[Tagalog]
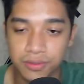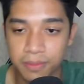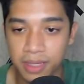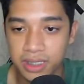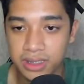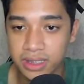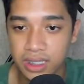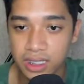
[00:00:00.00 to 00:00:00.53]

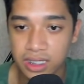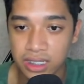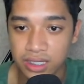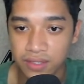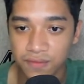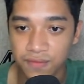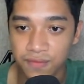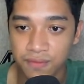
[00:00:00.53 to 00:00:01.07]

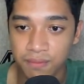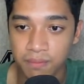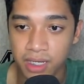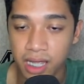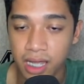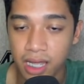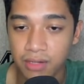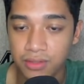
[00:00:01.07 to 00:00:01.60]
basically, if
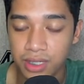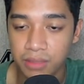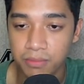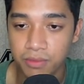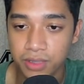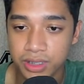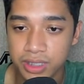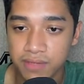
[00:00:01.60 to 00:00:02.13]
magkakaroon tayo ng
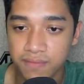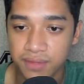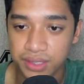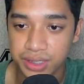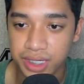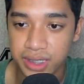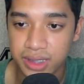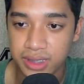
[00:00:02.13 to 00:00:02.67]
bullish
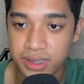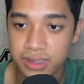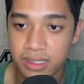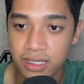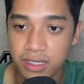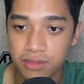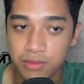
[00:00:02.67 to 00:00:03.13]
divergence,